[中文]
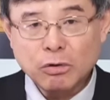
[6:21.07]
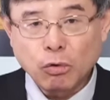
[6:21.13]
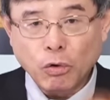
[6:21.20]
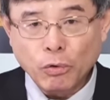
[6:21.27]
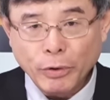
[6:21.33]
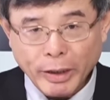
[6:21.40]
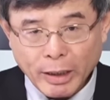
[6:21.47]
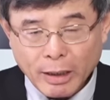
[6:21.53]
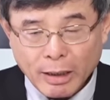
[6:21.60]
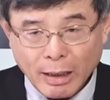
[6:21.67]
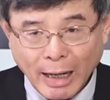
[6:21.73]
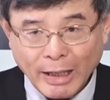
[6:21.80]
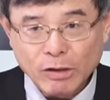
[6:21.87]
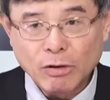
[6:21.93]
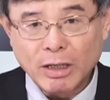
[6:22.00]
国会，
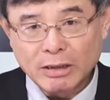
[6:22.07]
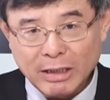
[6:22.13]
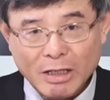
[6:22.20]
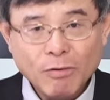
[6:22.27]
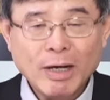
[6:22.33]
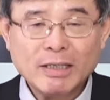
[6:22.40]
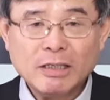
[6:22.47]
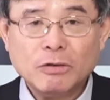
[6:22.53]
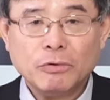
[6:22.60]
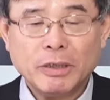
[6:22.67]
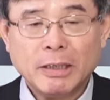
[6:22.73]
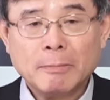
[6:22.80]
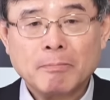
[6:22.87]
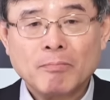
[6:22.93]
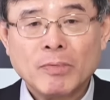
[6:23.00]
还有呢地方议
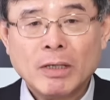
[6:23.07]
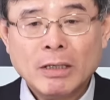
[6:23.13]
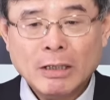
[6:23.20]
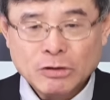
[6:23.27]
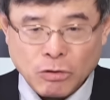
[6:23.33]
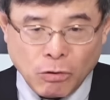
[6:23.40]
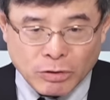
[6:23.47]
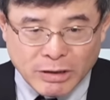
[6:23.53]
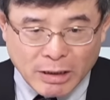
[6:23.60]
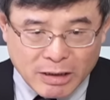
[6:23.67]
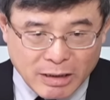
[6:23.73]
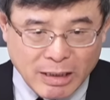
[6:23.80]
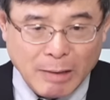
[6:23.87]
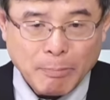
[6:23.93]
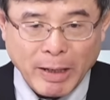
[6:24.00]
会，从这
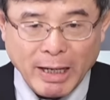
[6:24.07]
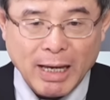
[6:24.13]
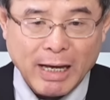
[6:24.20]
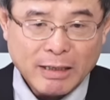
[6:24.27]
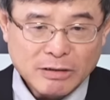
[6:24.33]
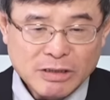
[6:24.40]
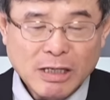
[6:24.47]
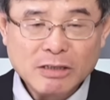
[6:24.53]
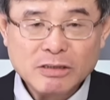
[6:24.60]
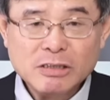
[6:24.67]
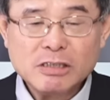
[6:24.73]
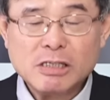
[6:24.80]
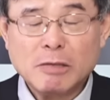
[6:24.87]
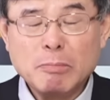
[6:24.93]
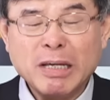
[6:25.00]
里呢培养政
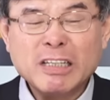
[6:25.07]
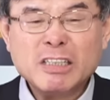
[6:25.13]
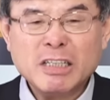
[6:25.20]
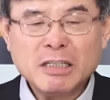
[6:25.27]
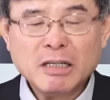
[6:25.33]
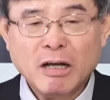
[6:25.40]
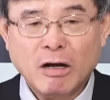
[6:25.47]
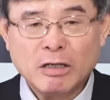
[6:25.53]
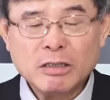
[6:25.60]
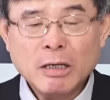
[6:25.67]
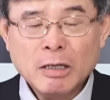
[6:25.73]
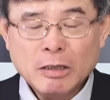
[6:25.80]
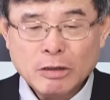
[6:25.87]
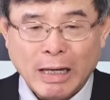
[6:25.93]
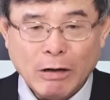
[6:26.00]
治的明星啊、哦，
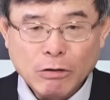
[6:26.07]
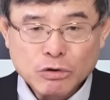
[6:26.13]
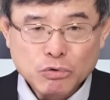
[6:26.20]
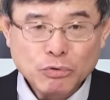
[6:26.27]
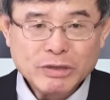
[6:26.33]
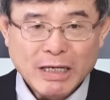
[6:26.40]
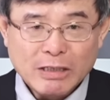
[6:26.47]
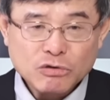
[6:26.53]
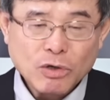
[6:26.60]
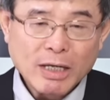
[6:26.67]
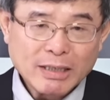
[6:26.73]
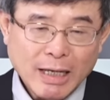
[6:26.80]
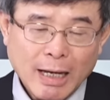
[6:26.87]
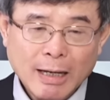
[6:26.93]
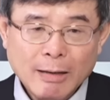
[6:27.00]
然后逐渐
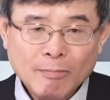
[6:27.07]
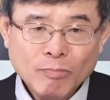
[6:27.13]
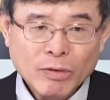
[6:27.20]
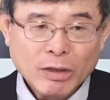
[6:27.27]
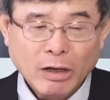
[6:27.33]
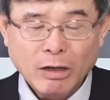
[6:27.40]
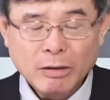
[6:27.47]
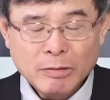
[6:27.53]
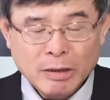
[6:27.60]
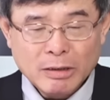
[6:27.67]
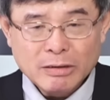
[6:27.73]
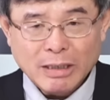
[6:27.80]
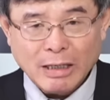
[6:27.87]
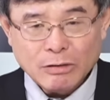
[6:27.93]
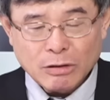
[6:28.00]
壮大啊、哦。
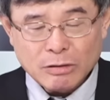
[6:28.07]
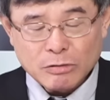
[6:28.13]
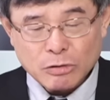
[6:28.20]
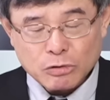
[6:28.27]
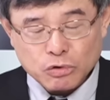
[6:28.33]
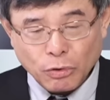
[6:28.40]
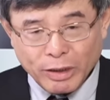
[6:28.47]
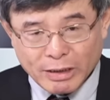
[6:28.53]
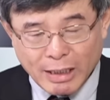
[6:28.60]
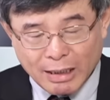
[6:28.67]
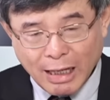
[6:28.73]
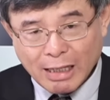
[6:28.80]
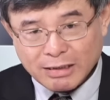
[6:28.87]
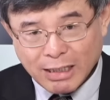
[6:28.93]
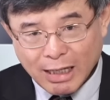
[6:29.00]
那所以呢，
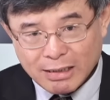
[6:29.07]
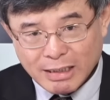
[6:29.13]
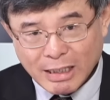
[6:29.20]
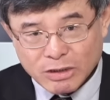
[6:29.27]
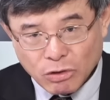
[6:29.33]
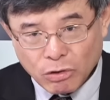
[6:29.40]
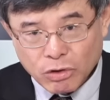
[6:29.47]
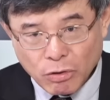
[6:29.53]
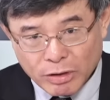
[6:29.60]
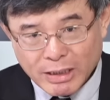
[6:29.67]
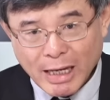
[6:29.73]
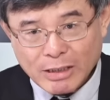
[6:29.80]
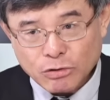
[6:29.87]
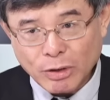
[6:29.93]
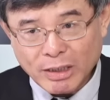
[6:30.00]
他参加总统
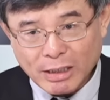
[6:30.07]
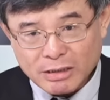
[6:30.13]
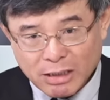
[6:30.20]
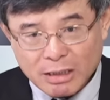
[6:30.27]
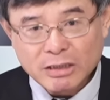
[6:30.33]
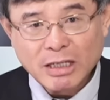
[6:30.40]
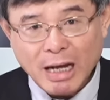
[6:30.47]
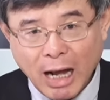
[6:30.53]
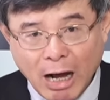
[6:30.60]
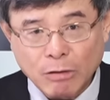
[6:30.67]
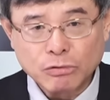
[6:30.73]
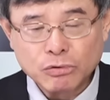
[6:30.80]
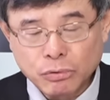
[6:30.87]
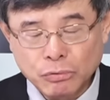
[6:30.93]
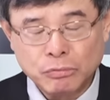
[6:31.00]
大选的真正
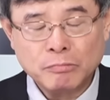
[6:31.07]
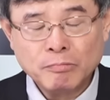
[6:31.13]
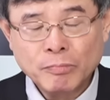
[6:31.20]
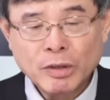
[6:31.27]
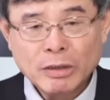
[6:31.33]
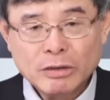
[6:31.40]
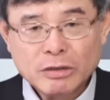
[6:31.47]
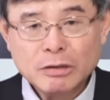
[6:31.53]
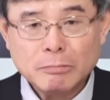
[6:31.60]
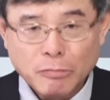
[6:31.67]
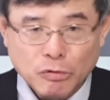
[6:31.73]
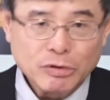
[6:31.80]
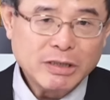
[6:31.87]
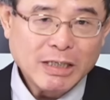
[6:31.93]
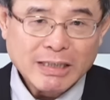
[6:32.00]
好处是
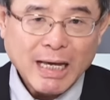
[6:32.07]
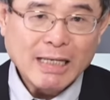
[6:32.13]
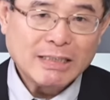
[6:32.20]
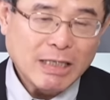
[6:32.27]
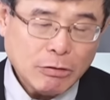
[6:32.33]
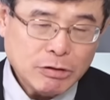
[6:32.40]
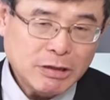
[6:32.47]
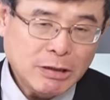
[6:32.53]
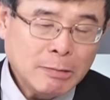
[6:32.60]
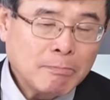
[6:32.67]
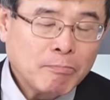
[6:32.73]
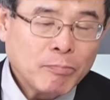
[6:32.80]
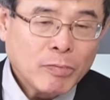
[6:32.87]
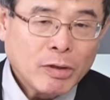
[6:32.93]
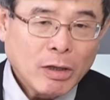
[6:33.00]
母鸡带小鸡
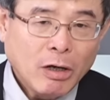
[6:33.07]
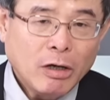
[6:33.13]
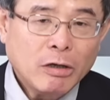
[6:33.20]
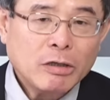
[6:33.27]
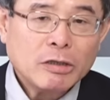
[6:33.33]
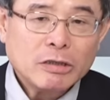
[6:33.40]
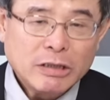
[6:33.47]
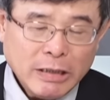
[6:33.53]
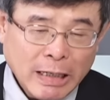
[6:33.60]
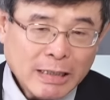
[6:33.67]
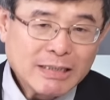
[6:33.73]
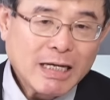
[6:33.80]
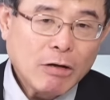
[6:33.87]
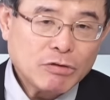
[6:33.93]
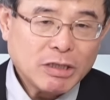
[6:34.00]
啊。哦
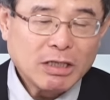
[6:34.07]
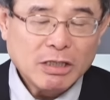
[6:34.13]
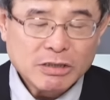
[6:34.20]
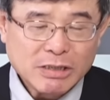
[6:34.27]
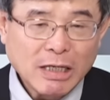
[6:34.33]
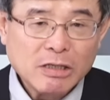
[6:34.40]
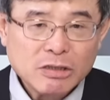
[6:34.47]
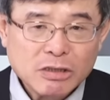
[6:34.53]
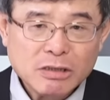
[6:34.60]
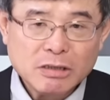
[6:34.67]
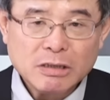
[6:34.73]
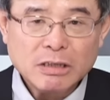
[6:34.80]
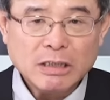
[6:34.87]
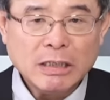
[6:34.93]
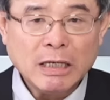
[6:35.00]
营造这个声势，
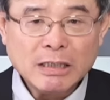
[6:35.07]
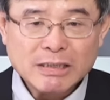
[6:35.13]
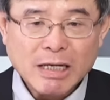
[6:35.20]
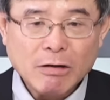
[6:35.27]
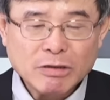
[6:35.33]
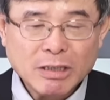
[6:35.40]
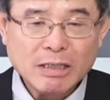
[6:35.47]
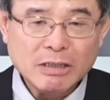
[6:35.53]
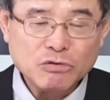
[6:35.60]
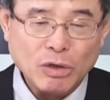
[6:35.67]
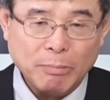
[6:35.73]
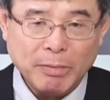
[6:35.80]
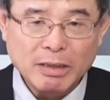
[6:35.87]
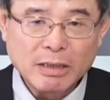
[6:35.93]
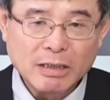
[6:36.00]
营造这个
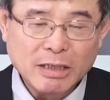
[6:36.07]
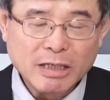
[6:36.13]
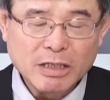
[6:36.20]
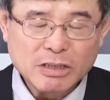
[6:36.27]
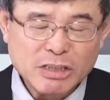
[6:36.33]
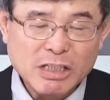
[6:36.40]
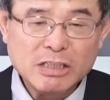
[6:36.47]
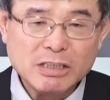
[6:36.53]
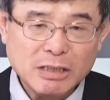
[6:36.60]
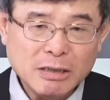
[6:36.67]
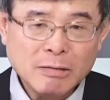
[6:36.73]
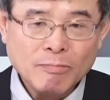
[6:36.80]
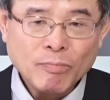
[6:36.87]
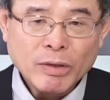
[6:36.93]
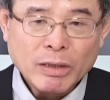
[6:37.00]
选民的那个信
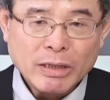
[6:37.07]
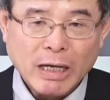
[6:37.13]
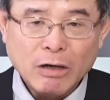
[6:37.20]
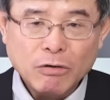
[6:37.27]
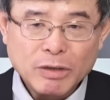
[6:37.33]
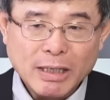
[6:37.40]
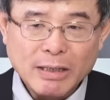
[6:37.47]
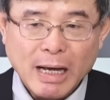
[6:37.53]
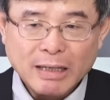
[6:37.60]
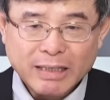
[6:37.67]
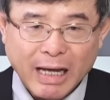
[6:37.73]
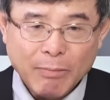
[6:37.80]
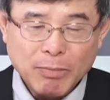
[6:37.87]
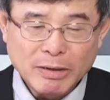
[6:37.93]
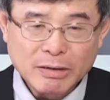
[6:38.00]
心，然后呢，让
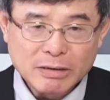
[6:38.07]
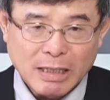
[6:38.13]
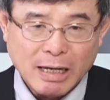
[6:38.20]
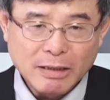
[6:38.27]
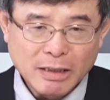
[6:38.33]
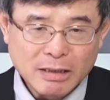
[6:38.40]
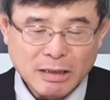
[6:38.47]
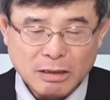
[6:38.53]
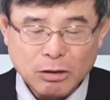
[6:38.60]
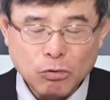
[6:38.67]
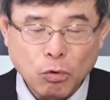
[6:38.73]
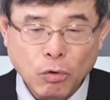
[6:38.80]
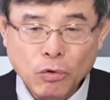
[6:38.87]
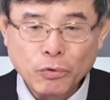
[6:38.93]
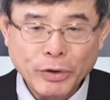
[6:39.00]
他们在那个
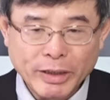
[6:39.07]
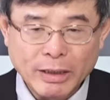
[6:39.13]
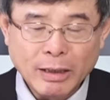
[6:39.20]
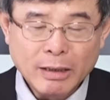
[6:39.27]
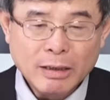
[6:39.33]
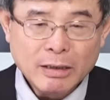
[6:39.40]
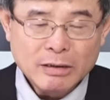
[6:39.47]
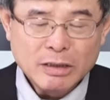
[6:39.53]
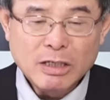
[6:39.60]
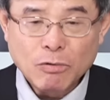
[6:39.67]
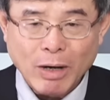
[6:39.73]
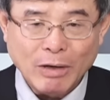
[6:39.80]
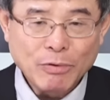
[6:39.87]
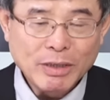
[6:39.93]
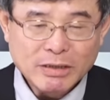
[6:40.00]
国会、立
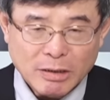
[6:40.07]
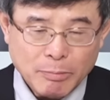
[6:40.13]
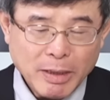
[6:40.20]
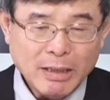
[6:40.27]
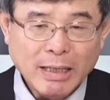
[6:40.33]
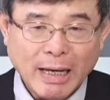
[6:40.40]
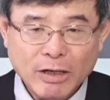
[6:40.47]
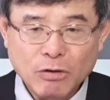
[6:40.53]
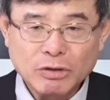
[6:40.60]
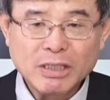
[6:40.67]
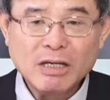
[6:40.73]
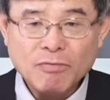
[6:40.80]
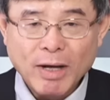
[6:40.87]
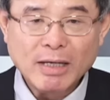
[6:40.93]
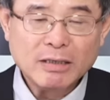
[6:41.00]
法院这边，还有
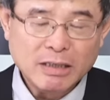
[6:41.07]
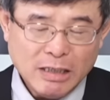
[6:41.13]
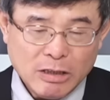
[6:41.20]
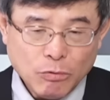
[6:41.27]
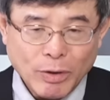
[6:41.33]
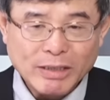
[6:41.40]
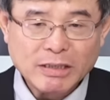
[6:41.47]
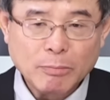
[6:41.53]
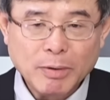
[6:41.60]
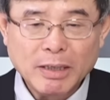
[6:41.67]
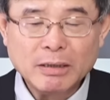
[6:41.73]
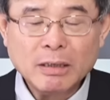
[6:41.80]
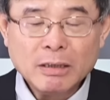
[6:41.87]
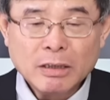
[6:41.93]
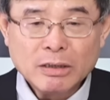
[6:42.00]
地方议会这
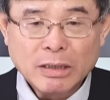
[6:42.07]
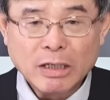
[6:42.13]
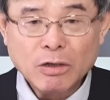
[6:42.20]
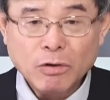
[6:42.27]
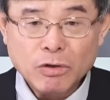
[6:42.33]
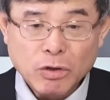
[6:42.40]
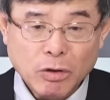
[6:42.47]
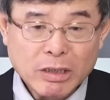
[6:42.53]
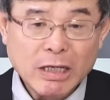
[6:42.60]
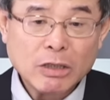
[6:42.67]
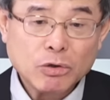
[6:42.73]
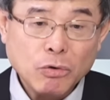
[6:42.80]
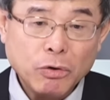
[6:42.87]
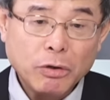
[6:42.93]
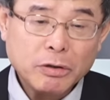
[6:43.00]
边，能够有更
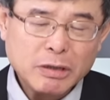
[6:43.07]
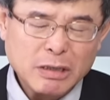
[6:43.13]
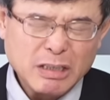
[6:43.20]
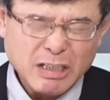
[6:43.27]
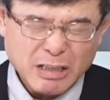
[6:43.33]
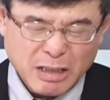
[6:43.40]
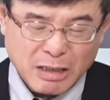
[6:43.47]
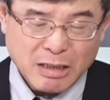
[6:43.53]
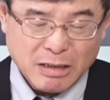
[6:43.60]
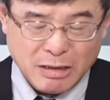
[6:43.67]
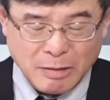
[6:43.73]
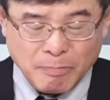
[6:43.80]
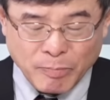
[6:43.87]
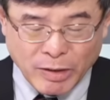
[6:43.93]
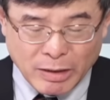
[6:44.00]
多的这
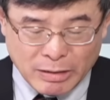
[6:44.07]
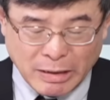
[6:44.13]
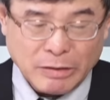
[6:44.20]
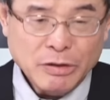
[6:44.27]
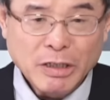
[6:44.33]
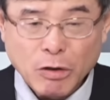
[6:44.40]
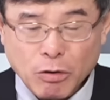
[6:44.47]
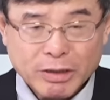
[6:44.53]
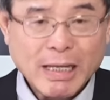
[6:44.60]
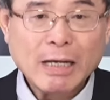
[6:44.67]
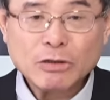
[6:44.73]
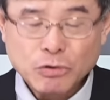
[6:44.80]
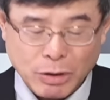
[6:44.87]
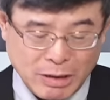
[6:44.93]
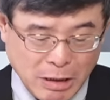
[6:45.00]
个人能够
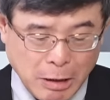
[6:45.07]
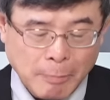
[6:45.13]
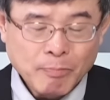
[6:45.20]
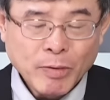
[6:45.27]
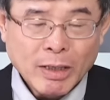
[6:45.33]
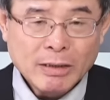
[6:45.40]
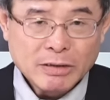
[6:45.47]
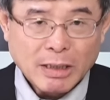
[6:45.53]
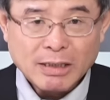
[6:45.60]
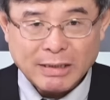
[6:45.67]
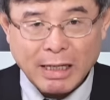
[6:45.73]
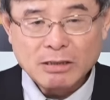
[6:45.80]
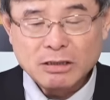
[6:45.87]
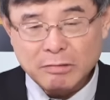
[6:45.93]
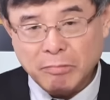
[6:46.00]
当选啊、哦，这个
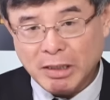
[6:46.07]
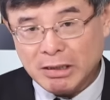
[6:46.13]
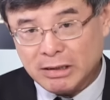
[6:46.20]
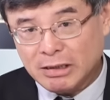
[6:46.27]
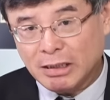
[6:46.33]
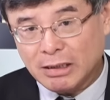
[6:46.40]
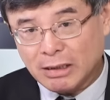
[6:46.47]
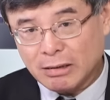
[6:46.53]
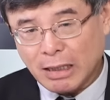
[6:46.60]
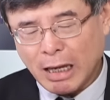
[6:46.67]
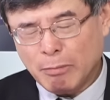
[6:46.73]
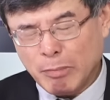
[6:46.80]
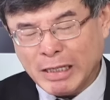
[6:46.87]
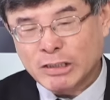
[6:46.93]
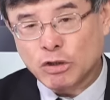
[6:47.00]
才是民进
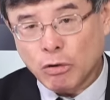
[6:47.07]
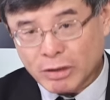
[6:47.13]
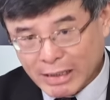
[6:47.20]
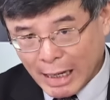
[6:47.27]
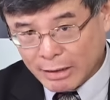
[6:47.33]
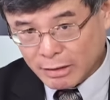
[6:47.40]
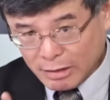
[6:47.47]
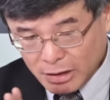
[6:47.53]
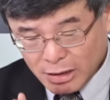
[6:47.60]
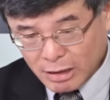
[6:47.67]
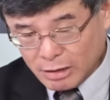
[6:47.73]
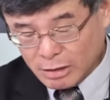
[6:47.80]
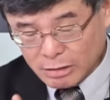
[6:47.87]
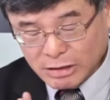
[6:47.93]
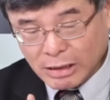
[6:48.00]
呃民众党的那
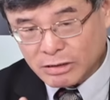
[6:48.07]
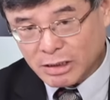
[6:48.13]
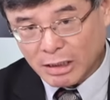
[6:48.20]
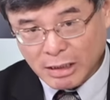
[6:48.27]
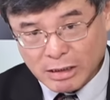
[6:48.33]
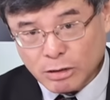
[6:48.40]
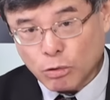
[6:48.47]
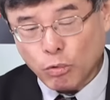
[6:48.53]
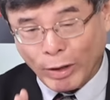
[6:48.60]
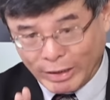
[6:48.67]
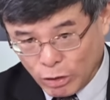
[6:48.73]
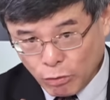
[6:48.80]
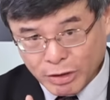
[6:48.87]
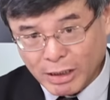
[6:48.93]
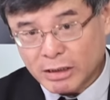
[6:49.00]
个真正的管
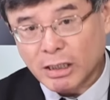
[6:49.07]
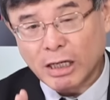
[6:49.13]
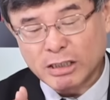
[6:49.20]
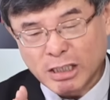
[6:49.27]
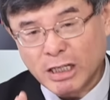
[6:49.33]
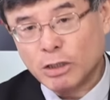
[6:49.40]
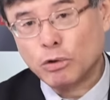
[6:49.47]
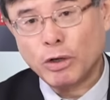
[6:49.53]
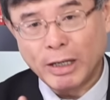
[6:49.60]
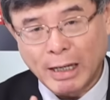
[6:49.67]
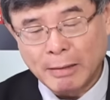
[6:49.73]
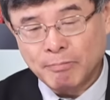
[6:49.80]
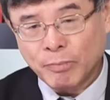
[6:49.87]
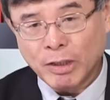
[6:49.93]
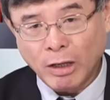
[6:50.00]
用的这个策略
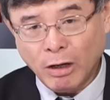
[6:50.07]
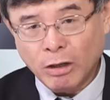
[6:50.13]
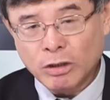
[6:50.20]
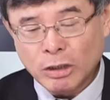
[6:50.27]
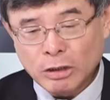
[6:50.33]
啦，啊、哦，